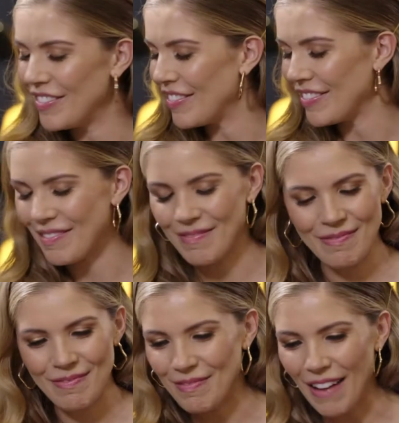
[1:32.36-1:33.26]
deinem
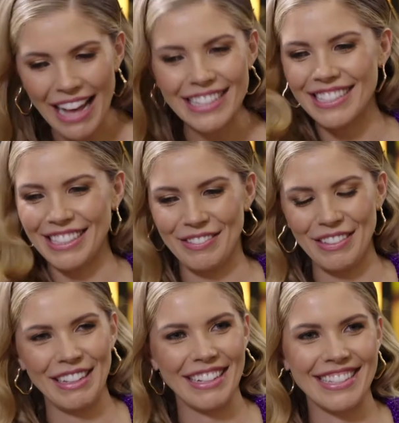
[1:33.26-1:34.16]
Leben. Wahnsinnig ja.
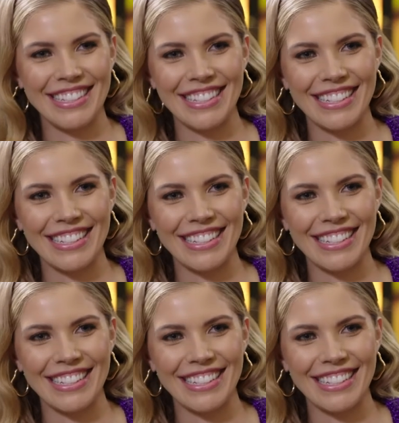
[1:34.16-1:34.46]
viel hat sich